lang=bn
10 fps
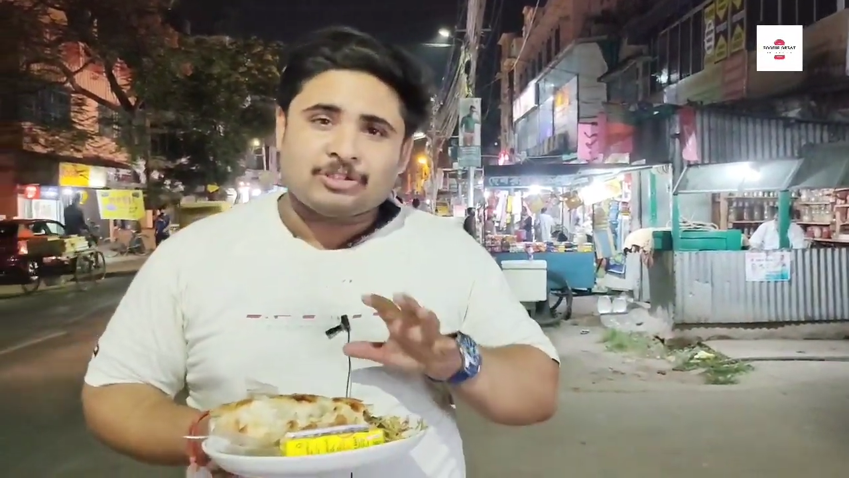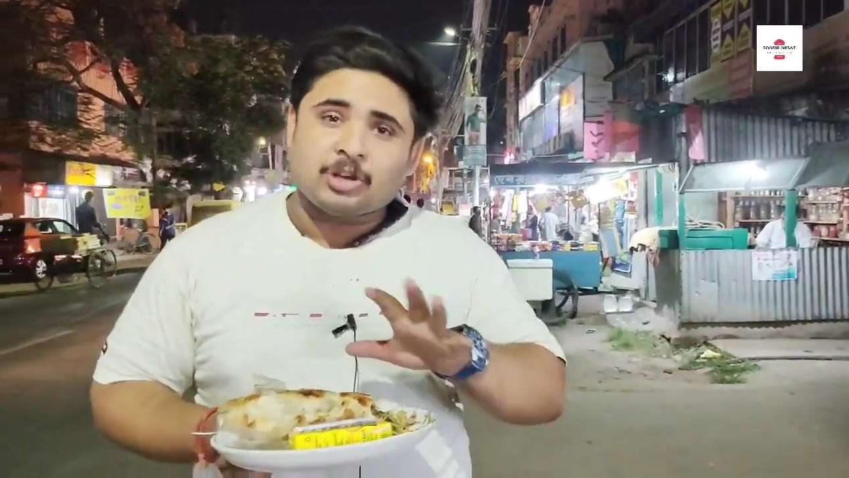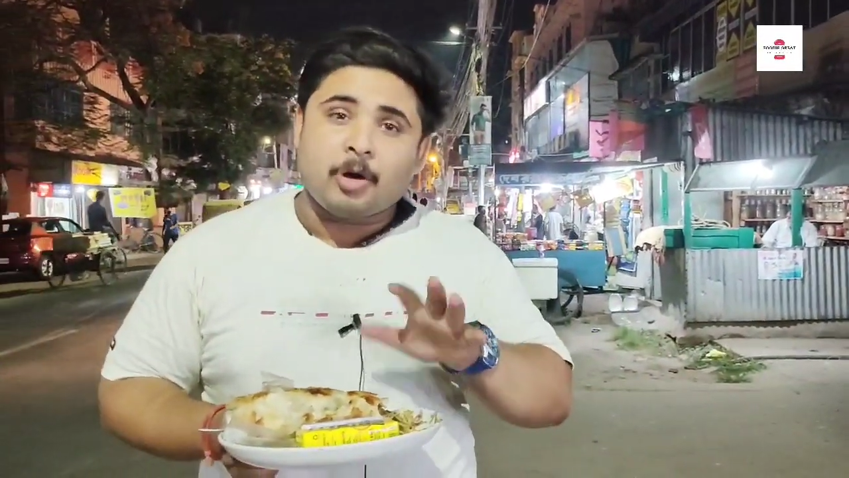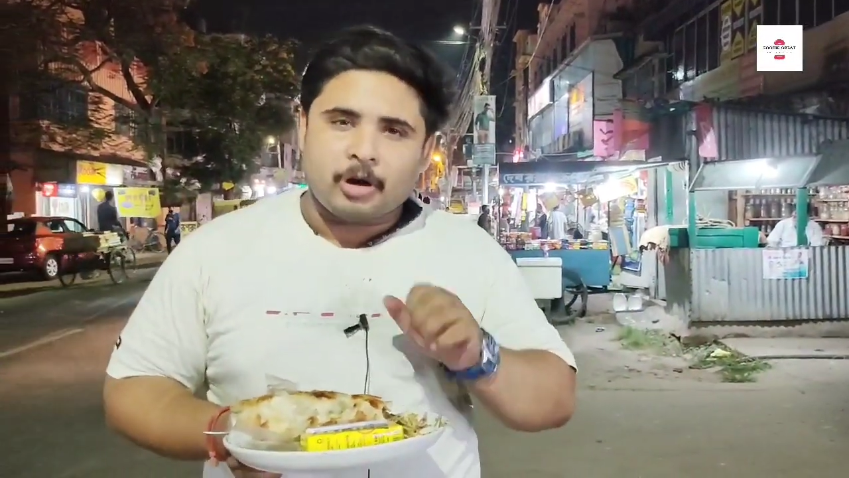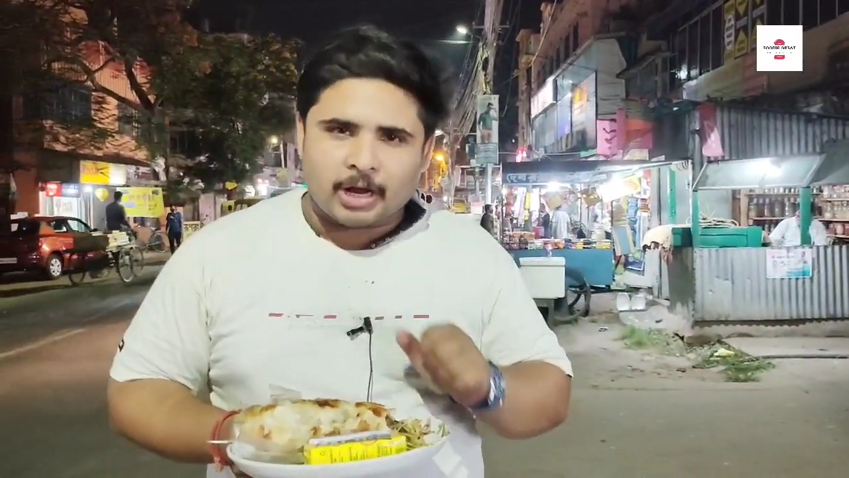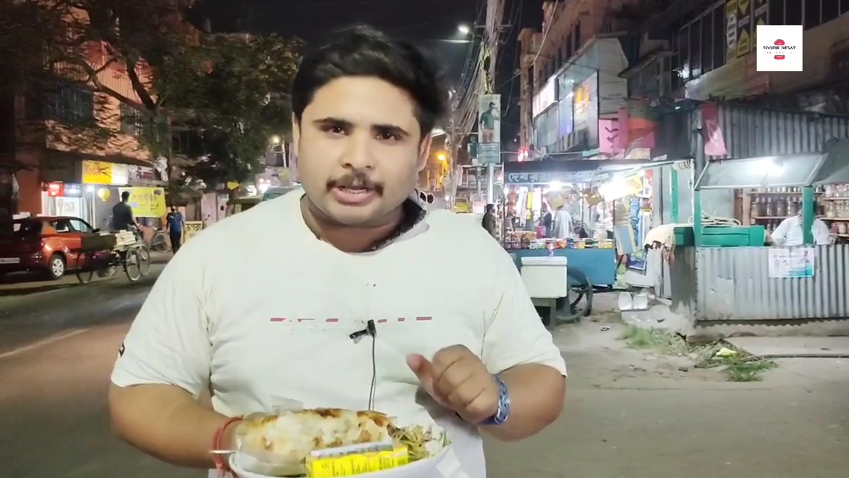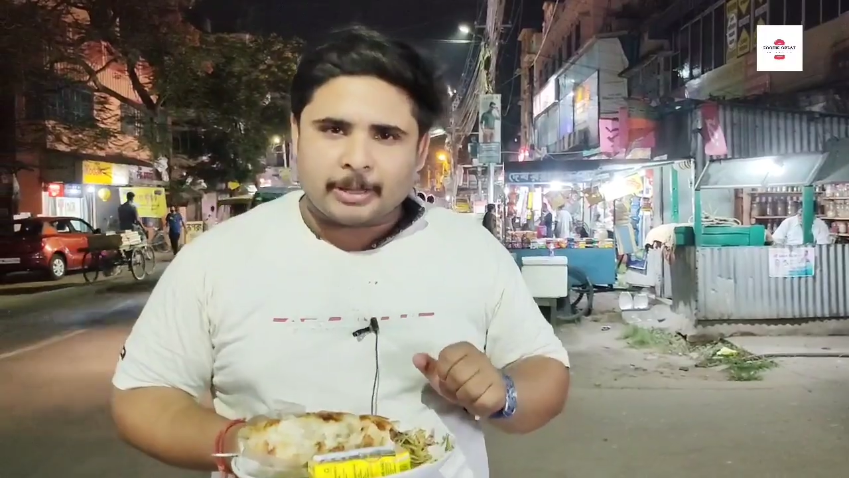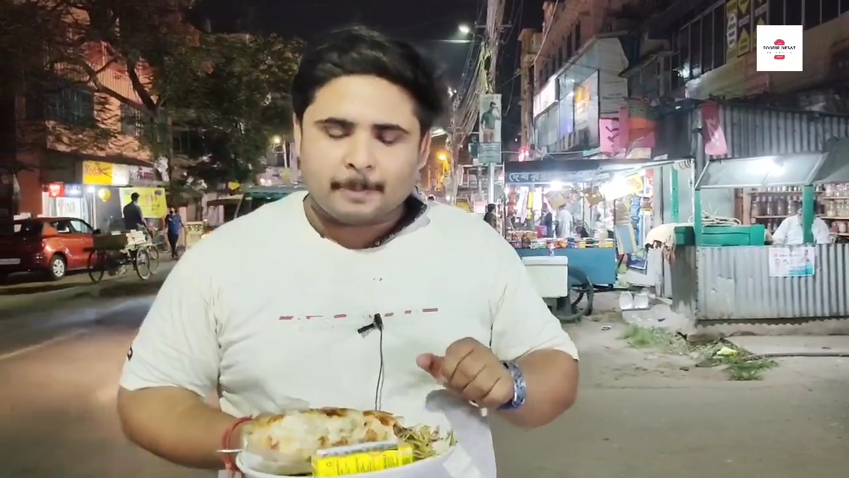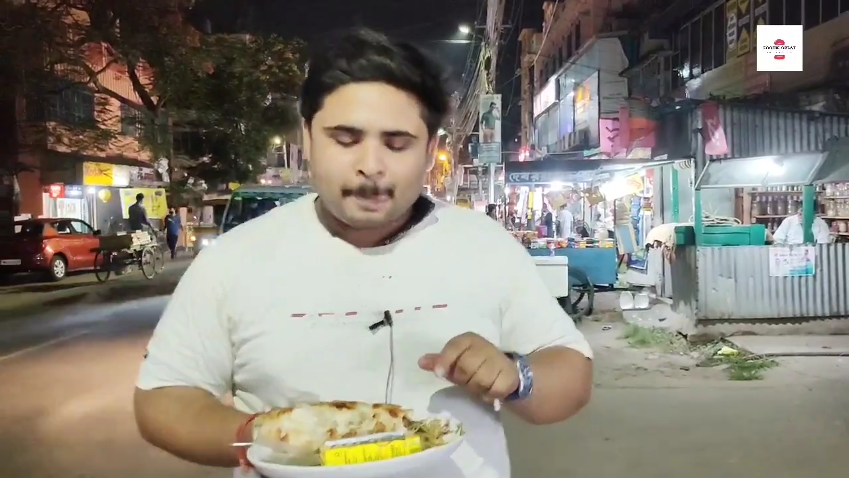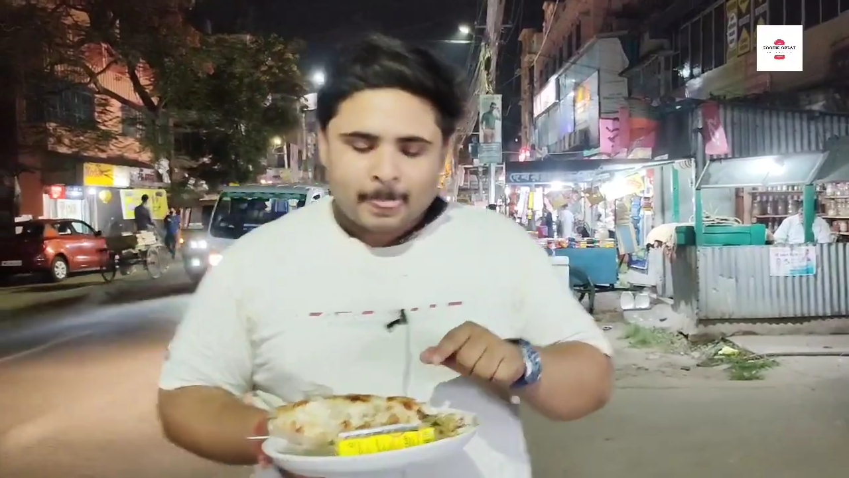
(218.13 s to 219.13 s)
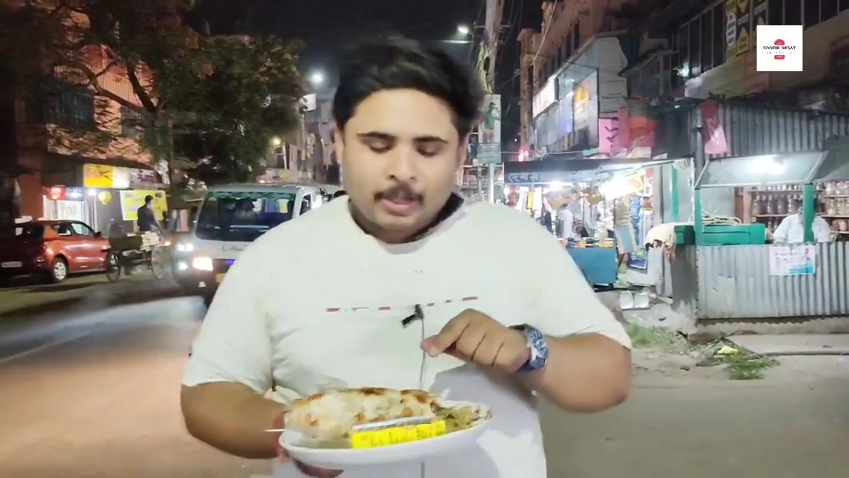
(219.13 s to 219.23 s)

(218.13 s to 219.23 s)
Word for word: লাচ্ছা পরোটা কাটিংয়ে